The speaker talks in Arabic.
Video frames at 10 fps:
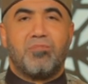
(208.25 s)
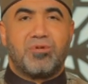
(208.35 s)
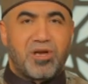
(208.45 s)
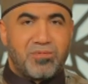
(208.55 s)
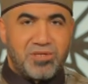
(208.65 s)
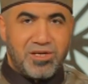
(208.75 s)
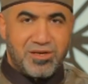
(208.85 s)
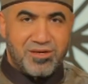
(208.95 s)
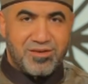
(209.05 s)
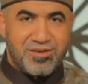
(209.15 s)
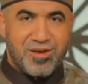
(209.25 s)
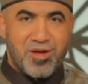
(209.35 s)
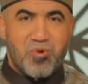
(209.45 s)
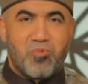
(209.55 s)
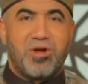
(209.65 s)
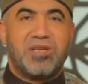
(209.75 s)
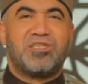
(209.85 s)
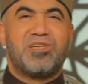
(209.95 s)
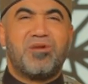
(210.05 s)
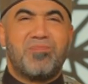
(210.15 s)
مش 50 ولا 60%
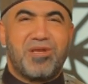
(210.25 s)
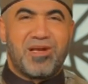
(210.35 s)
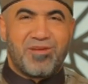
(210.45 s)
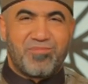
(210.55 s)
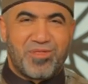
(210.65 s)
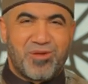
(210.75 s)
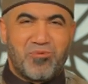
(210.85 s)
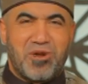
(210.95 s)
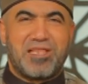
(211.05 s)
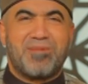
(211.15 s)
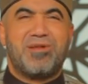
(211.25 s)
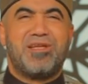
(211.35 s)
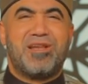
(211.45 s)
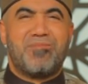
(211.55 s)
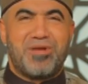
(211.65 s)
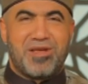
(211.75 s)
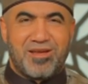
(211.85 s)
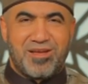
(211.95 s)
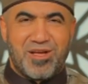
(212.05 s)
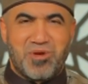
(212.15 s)
ولا 80%
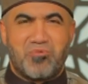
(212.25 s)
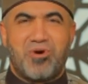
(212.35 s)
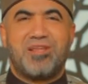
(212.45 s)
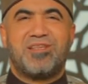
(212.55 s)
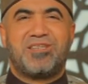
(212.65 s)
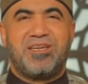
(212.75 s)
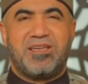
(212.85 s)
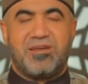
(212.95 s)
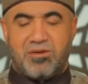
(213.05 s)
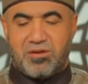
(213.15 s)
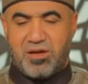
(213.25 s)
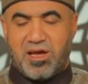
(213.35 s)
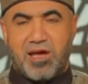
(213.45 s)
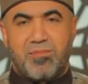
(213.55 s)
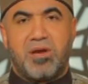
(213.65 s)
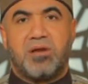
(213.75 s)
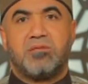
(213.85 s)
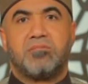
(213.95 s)
ولا 90 كاملا